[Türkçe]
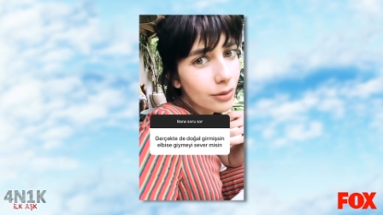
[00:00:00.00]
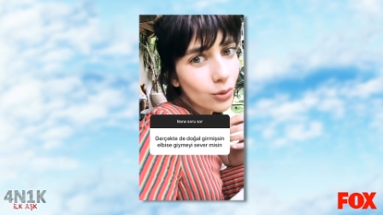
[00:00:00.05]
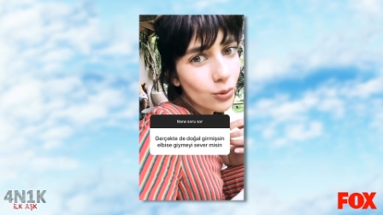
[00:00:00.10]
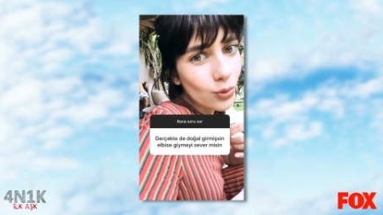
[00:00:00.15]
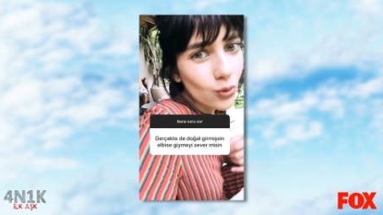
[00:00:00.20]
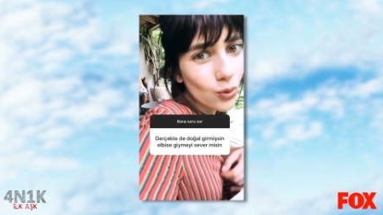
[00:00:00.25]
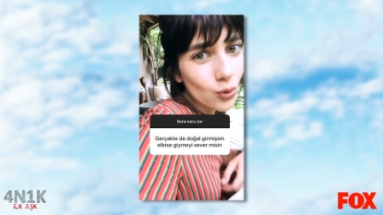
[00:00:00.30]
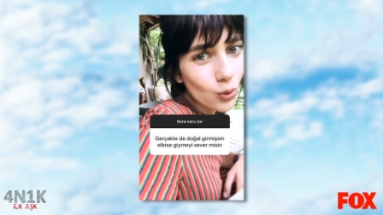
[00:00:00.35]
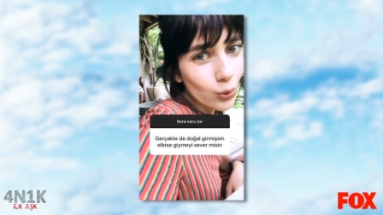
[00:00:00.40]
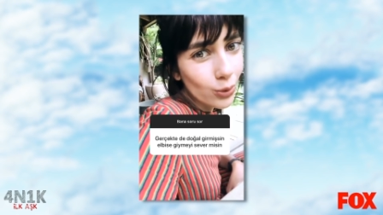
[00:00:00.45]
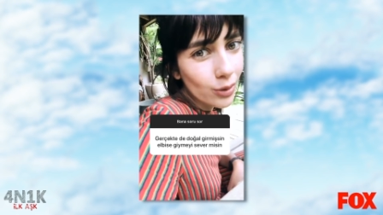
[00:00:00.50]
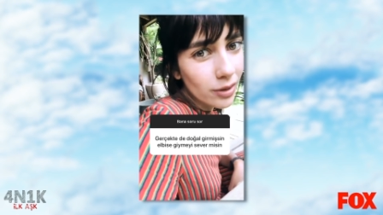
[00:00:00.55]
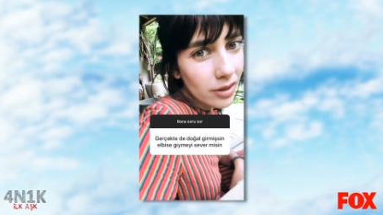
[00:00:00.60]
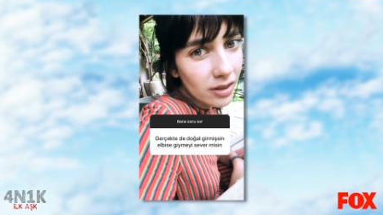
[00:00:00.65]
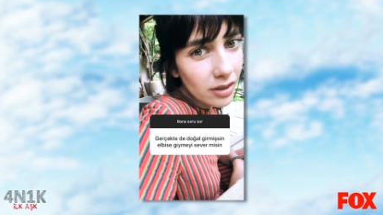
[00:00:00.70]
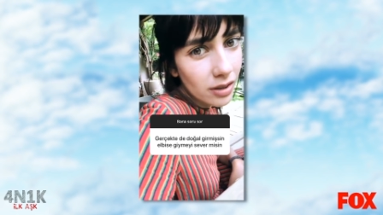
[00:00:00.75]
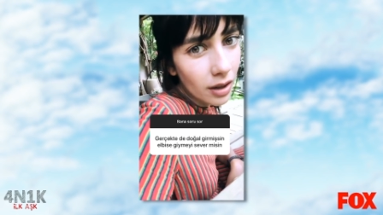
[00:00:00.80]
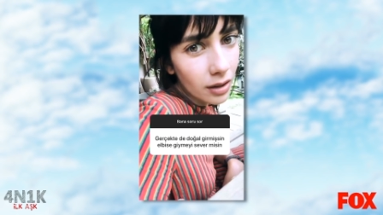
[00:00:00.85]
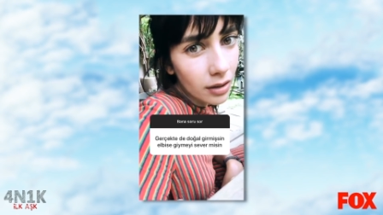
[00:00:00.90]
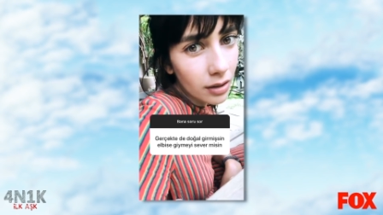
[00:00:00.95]
Çünkü çok
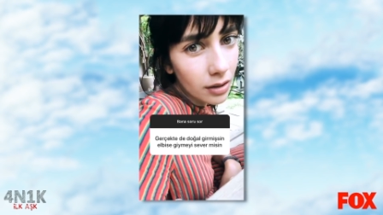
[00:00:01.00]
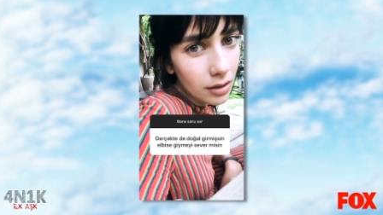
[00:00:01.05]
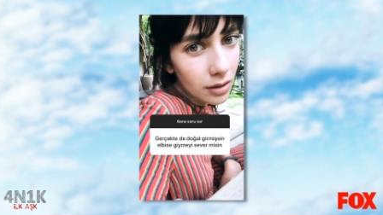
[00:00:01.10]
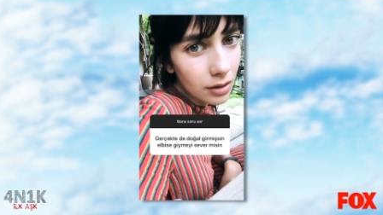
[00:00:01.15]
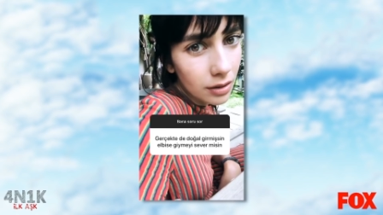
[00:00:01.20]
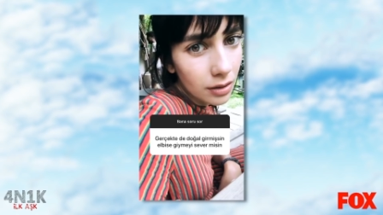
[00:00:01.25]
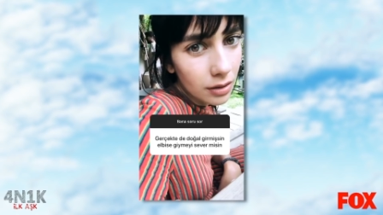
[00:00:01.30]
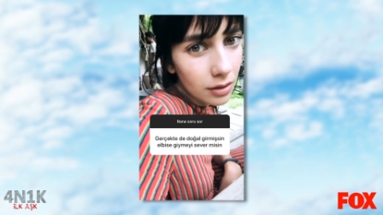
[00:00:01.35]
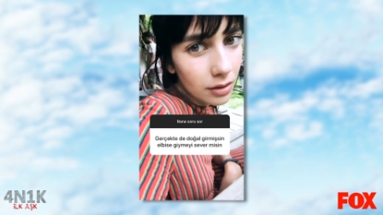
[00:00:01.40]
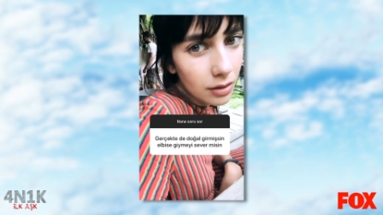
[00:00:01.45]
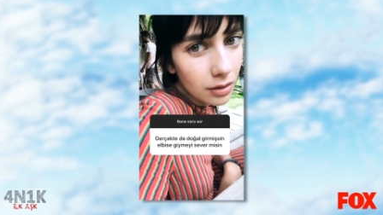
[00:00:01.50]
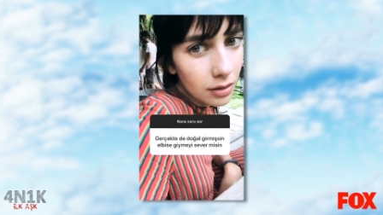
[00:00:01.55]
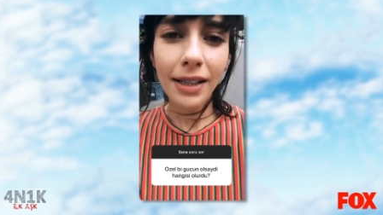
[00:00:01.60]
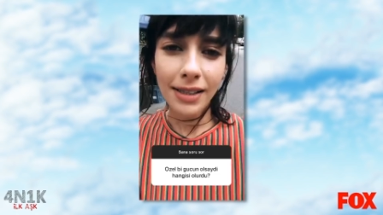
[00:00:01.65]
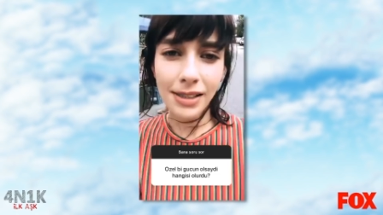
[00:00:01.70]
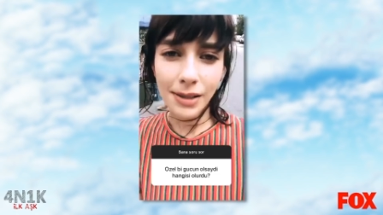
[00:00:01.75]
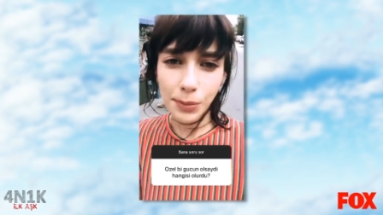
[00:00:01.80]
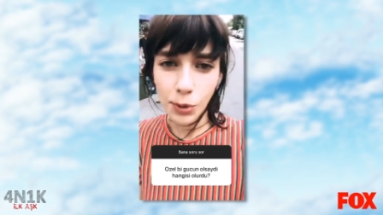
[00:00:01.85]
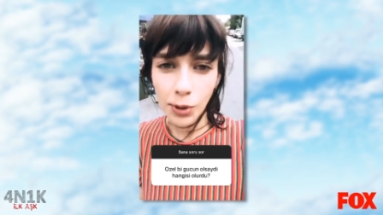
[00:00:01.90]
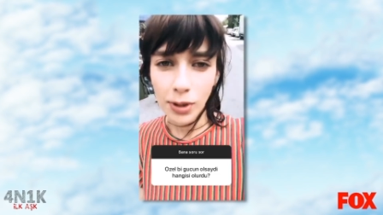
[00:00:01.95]
sıcak.
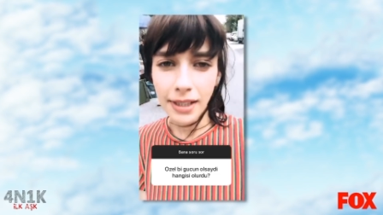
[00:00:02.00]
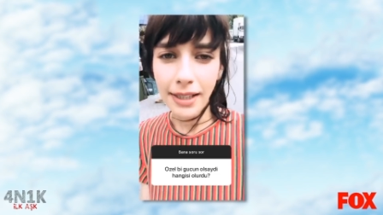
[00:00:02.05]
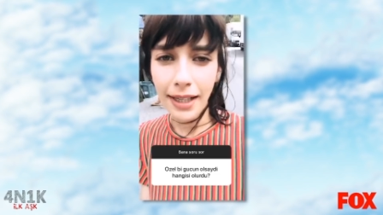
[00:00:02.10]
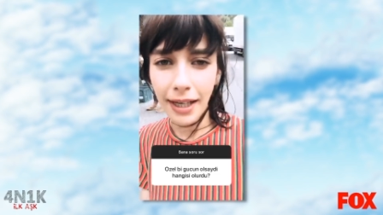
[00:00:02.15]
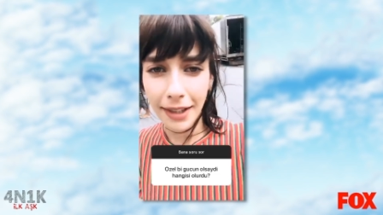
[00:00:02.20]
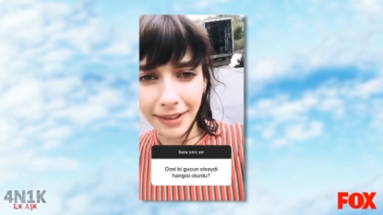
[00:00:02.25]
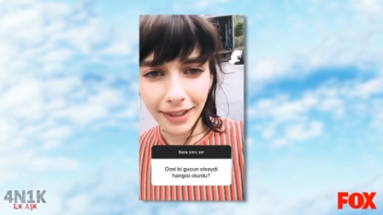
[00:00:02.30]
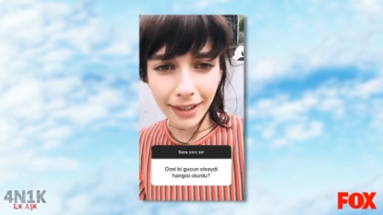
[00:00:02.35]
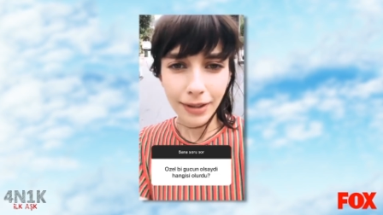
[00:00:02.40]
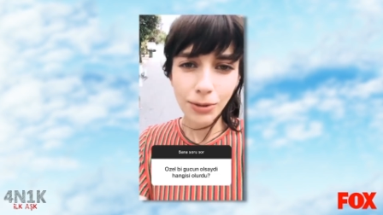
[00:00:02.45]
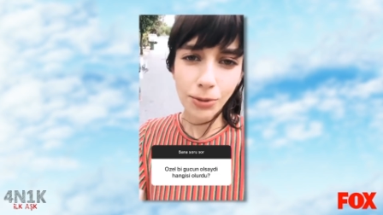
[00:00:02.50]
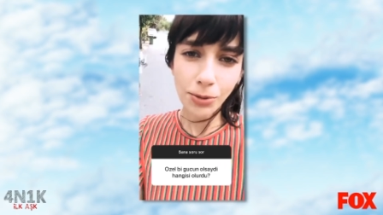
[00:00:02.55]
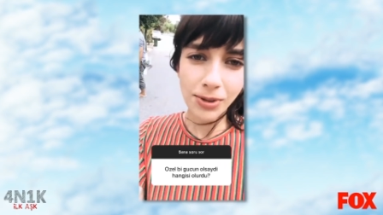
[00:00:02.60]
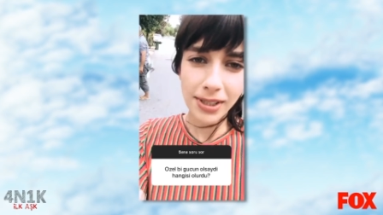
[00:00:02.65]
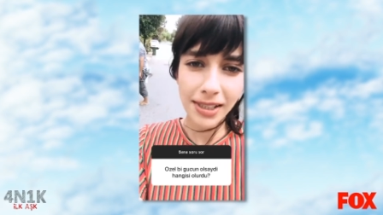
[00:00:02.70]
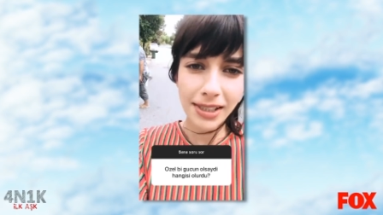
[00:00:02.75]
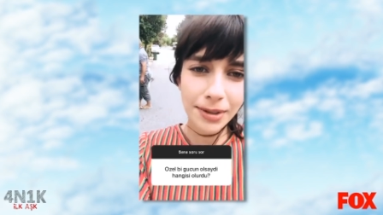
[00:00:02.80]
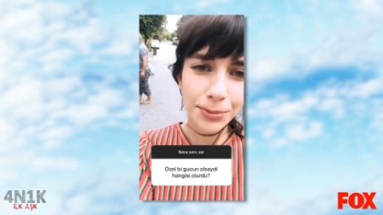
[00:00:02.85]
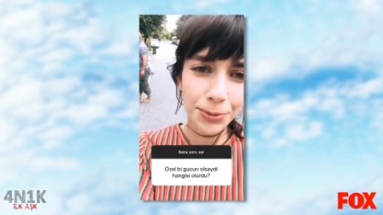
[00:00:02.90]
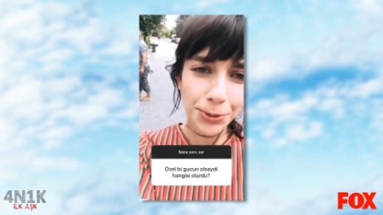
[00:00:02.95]
Biraz böyle yerden
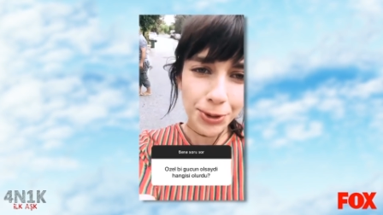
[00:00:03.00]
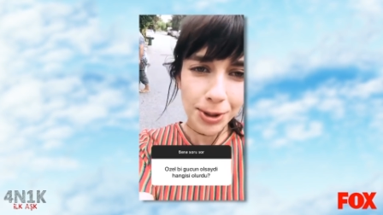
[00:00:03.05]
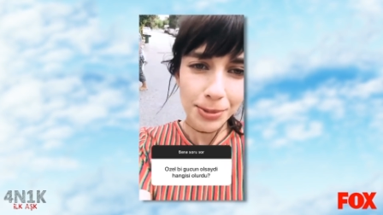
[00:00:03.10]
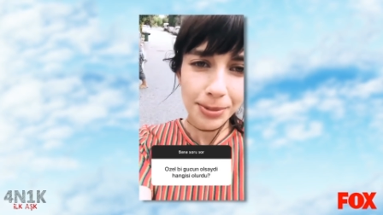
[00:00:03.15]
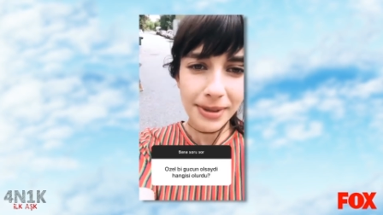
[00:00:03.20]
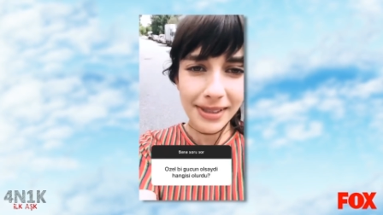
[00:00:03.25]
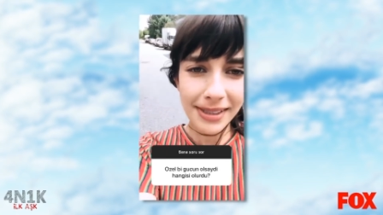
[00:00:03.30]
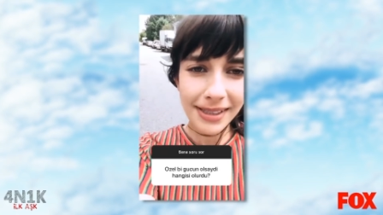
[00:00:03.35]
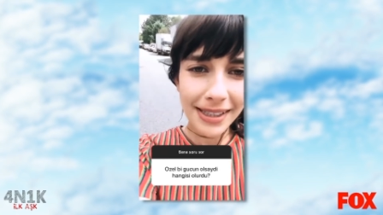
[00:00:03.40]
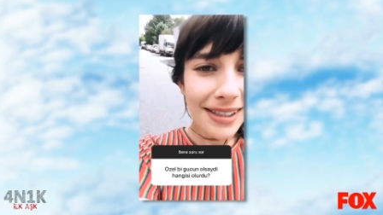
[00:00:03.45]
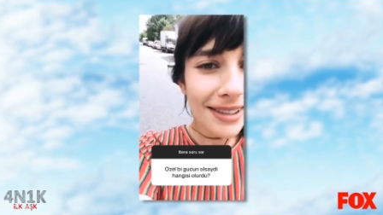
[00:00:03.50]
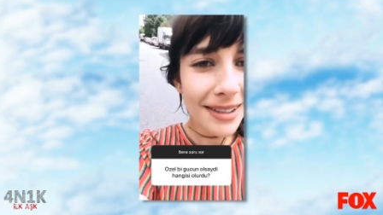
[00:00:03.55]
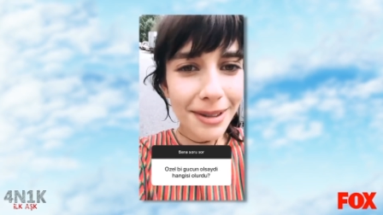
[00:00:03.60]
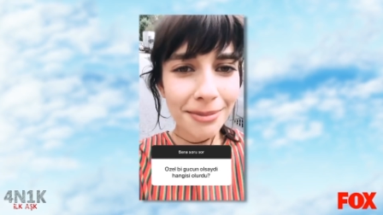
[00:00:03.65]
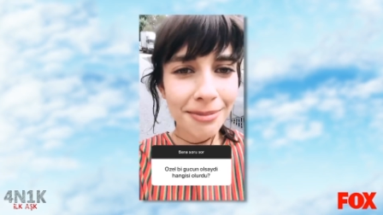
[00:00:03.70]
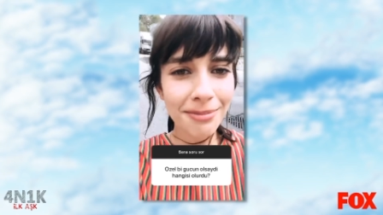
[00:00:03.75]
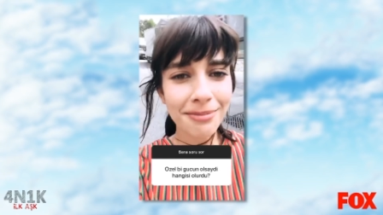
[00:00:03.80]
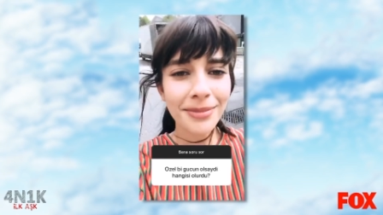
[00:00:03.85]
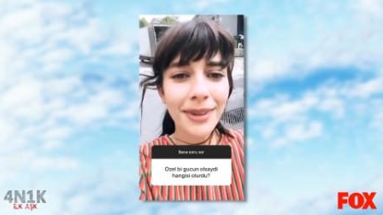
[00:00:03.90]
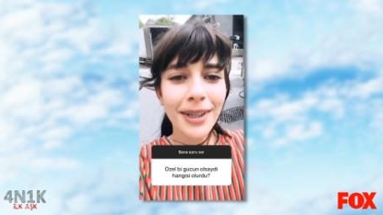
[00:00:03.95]
yükselip
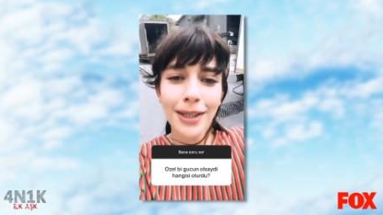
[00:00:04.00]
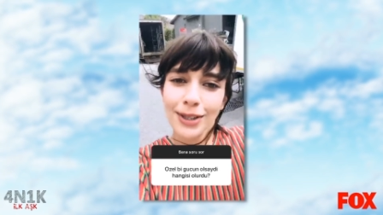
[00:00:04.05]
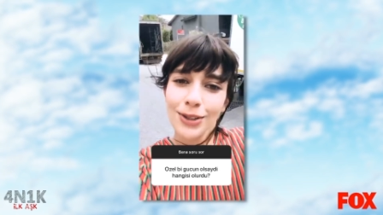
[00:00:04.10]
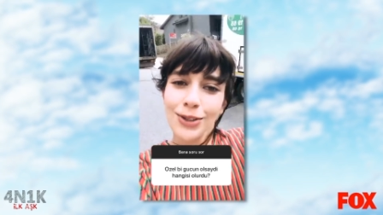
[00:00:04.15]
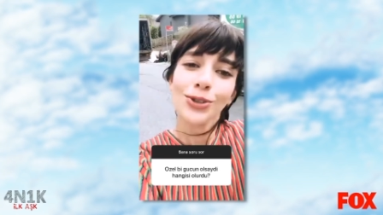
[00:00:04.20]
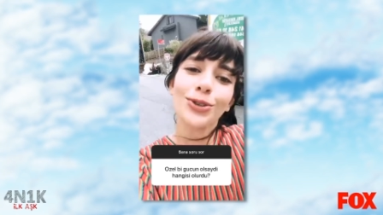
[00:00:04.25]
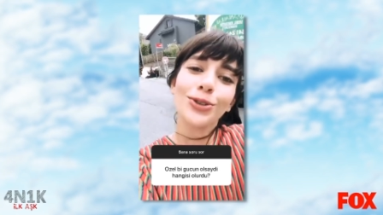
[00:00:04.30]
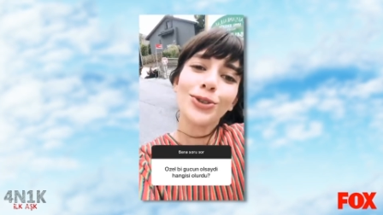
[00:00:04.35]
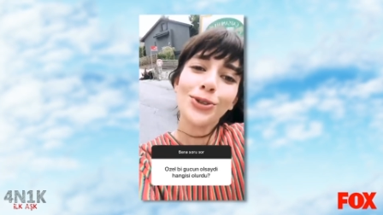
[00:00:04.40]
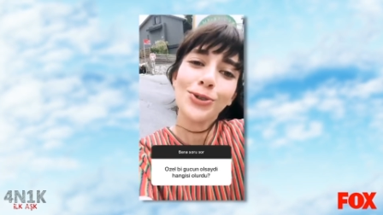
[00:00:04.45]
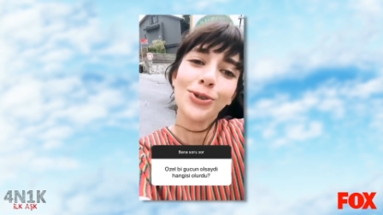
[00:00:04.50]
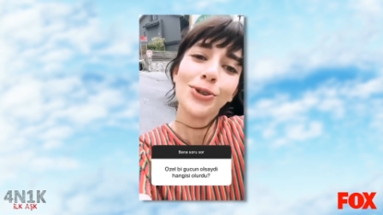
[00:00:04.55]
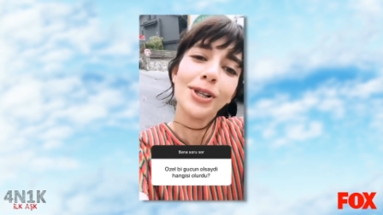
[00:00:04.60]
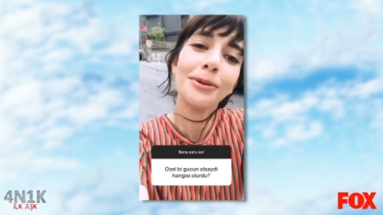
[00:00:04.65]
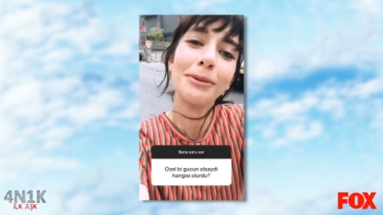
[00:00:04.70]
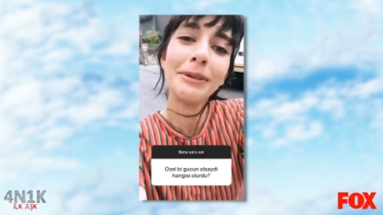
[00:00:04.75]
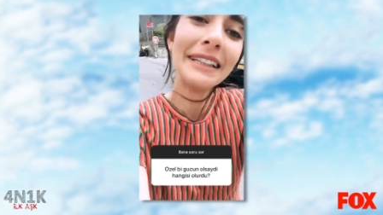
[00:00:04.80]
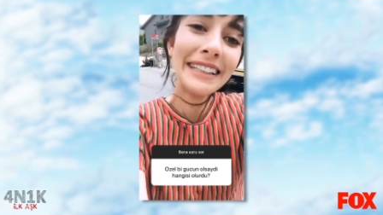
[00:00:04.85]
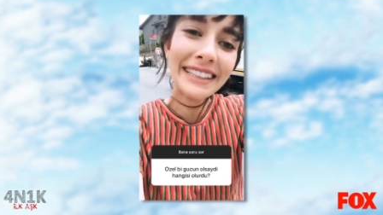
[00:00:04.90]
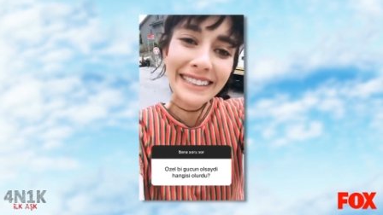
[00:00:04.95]
uçabilseydim çok hoş
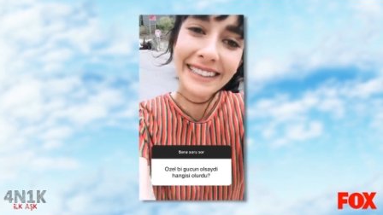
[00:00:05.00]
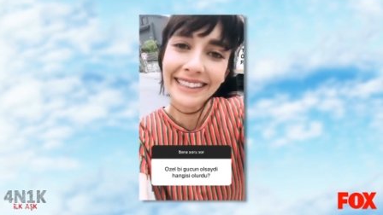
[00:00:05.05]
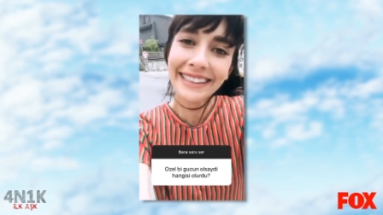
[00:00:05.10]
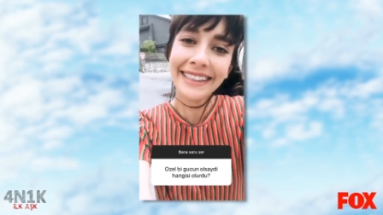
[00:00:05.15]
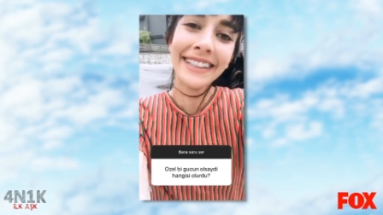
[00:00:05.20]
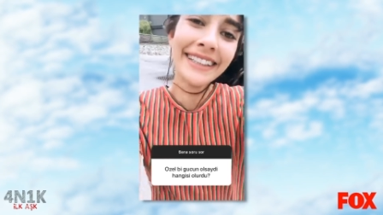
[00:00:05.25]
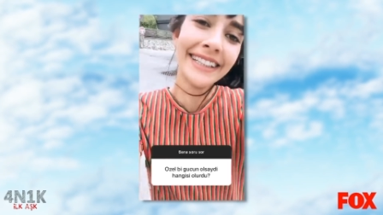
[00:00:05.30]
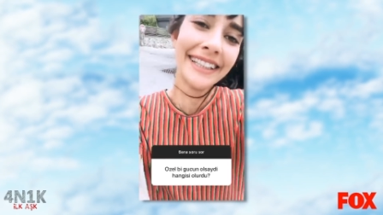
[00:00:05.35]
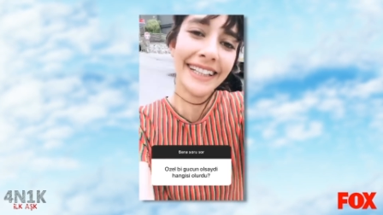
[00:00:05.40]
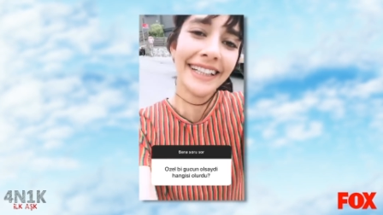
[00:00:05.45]
olabilirdi.